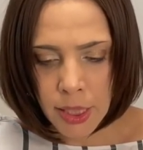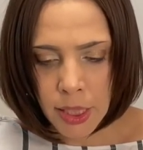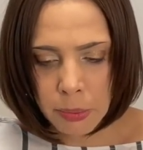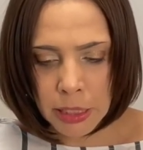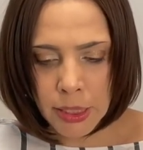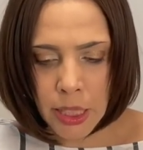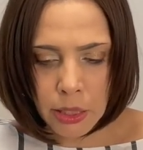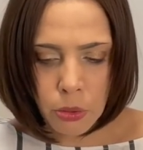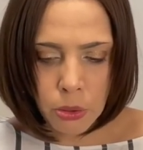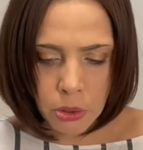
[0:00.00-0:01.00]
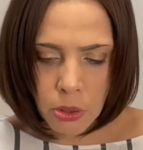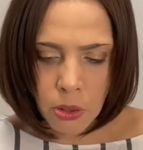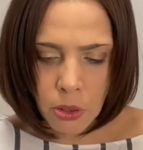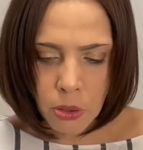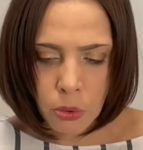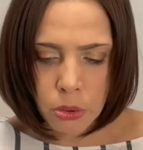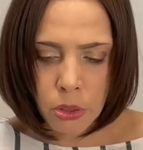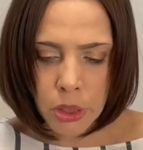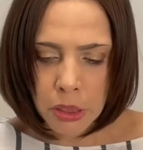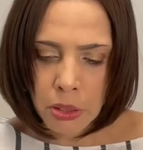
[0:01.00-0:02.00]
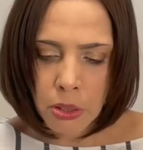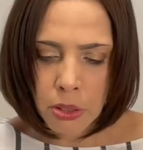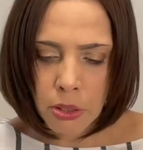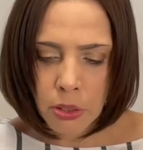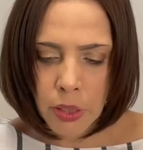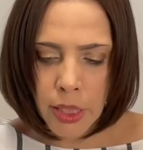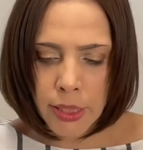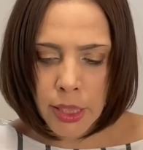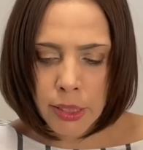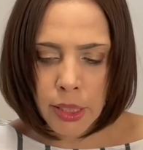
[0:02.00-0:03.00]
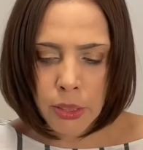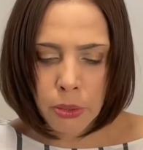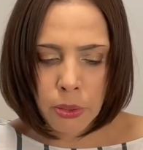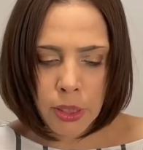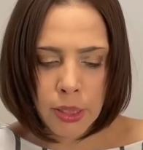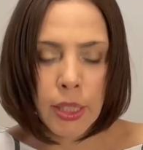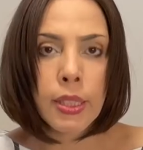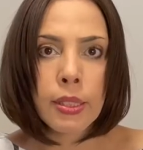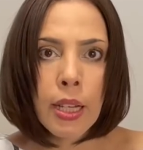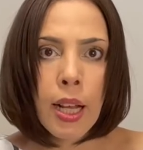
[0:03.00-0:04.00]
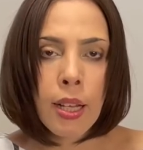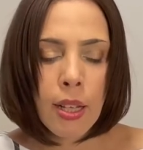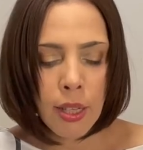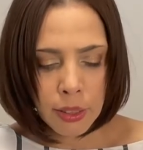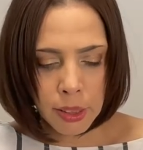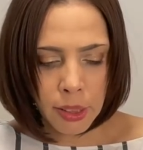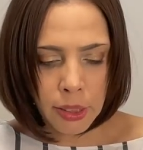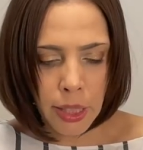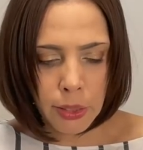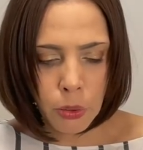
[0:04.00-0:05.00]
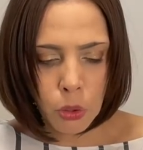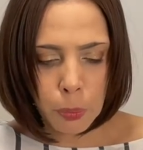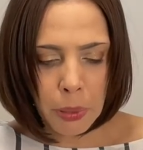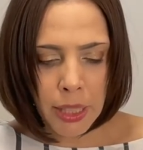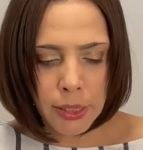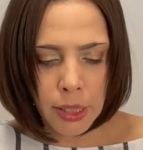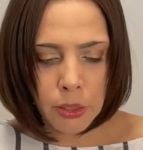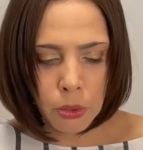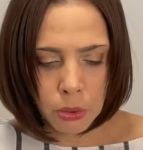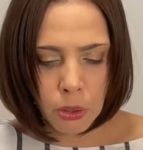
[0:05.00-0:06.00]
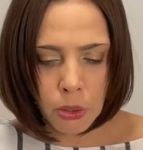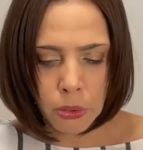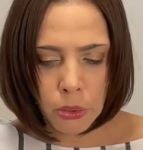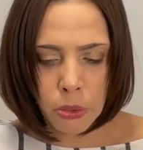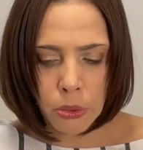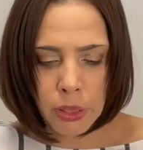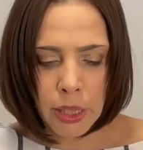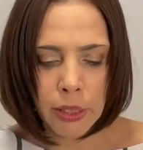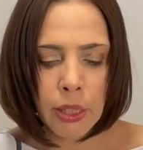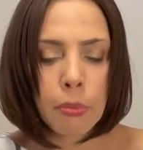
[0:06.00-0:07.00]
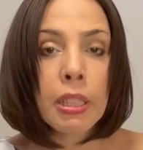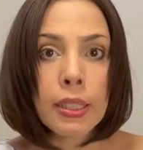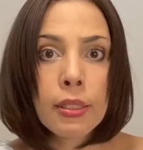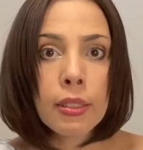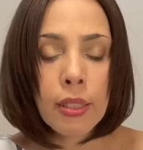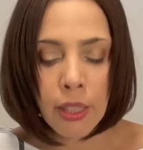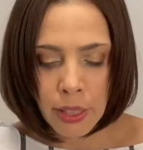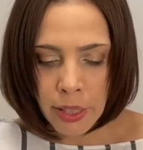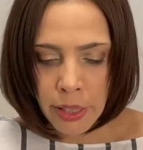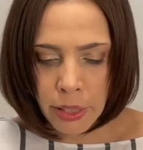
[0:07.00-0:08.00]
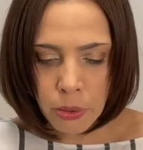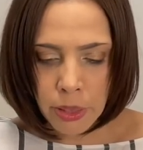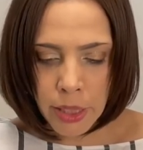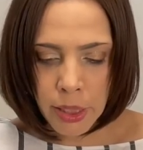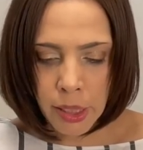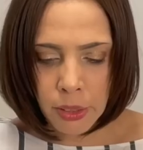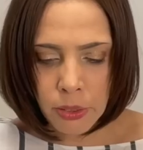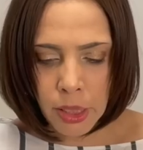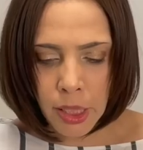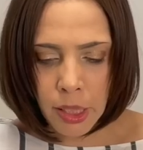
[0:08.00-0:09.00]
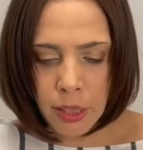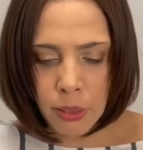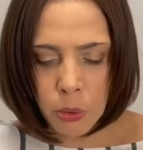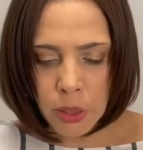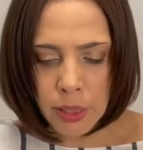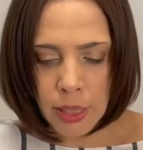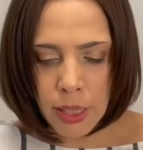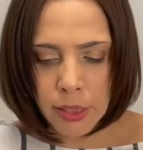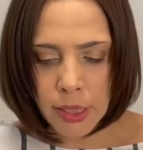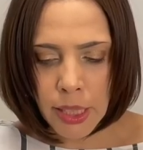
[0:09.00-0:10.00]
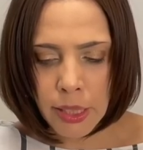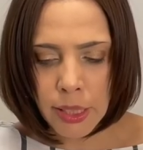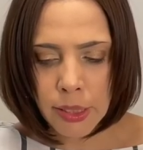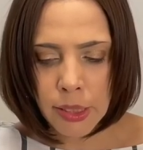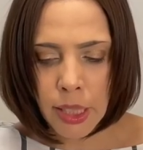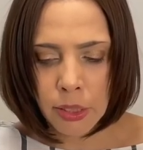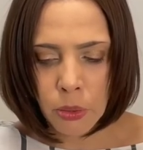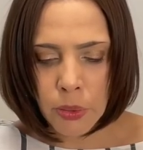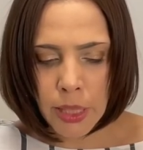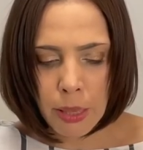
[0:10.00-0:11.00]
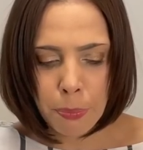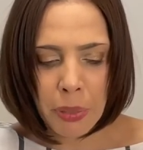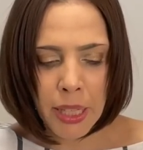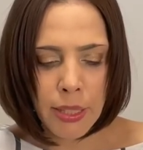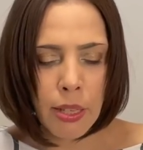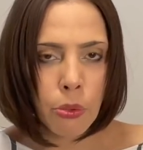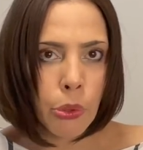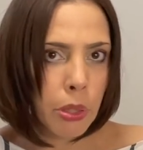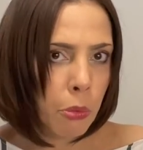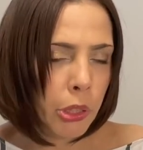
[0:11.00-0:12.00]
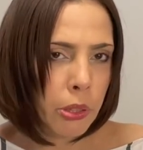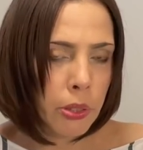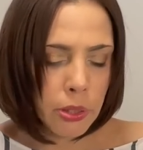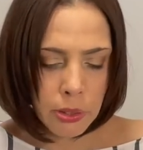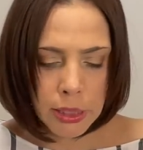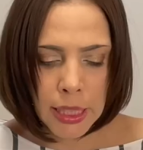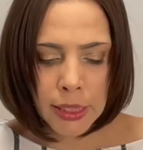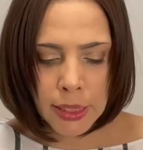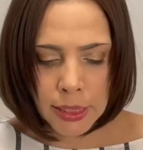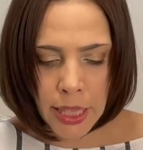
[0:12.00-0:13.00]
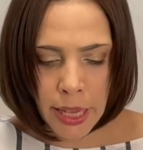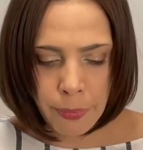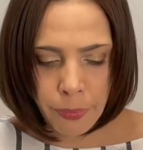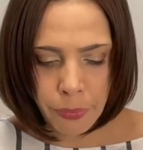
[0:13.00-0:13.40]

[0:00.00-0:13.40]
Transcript: えまず韓国の今年の経済成長率ですが、2.6%と予測されています。これ、金融危機が起きた2008年の3%よりも低い数字なんですね。